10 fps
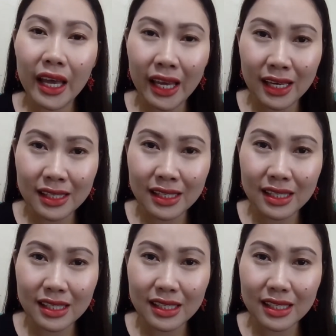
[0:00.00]
is
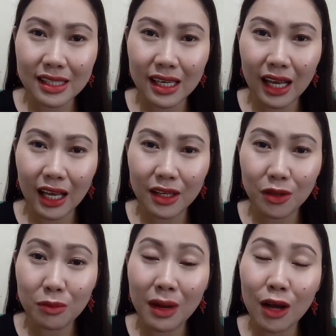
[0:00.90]

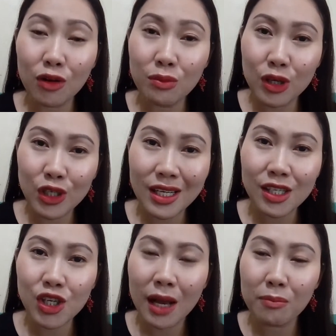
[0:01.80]
yung mga
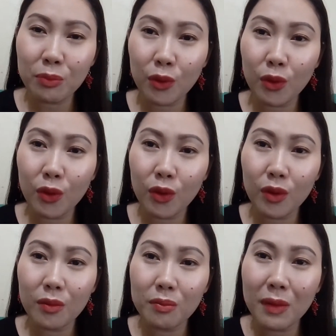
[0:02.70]
commercial shampoo
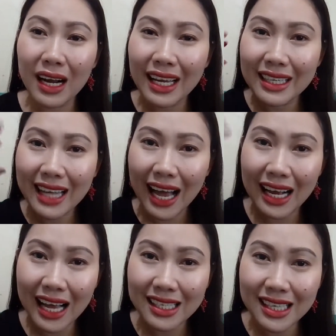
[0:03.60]
maganda
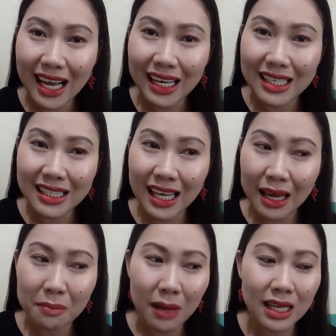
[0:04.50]
nga siya
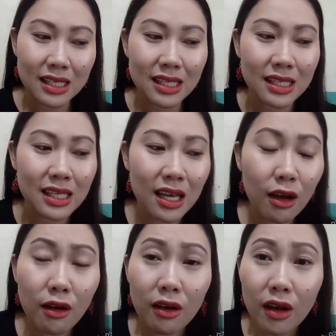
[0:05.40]
kasi mas
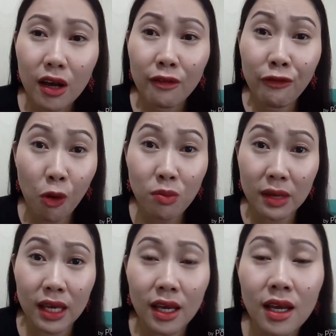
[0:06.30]

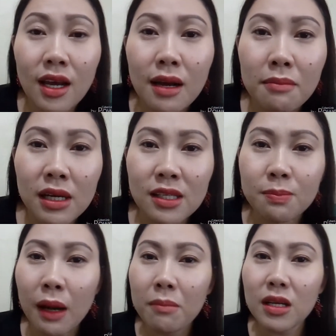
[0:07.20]
foamy, mas
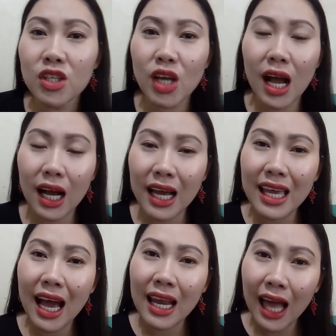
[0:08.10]
bubbly siya.
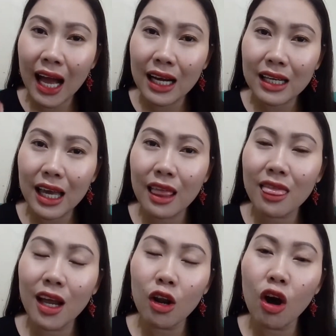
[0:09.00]
Kaya lang,
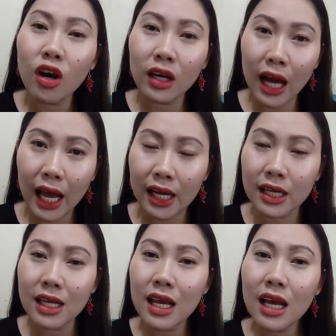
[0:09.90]
in the long
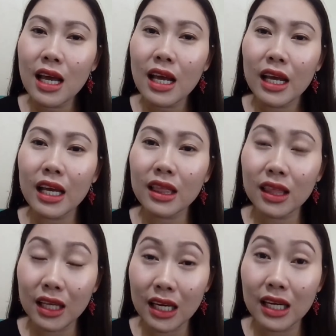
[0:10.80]
run, it
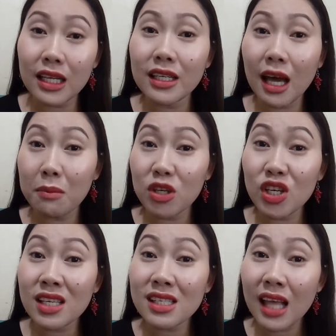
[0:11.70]
really
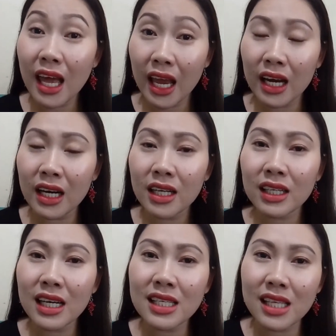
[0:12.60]
damages the hair.
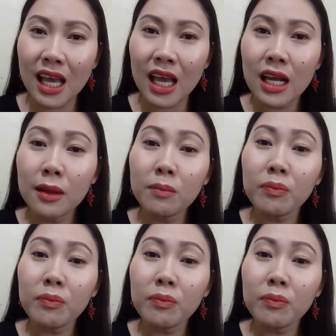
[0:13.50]
Kasi,